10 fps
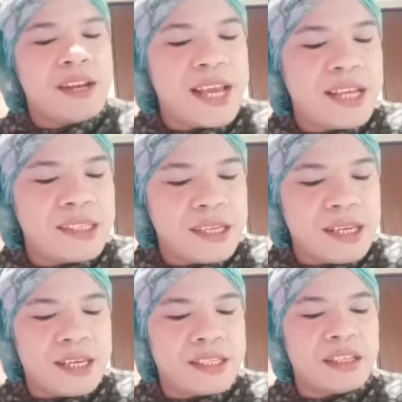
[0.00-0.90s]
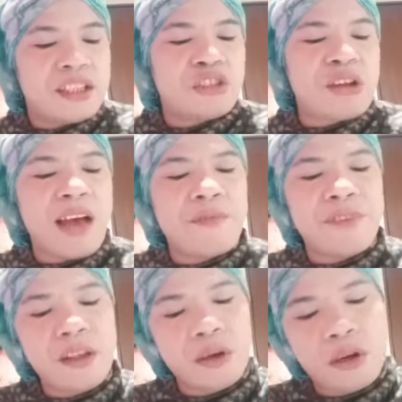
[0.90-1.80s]
Next is
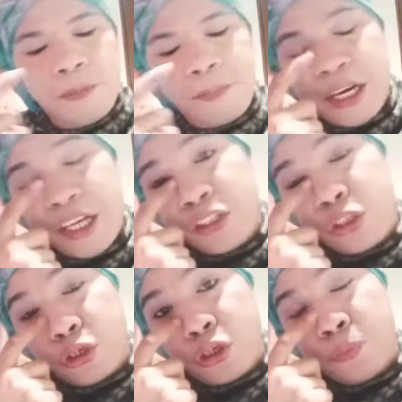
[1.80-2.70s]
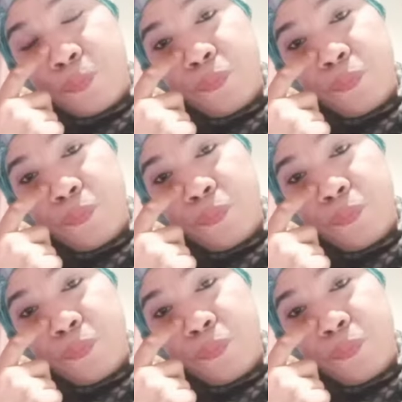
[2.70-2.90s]
travel or partner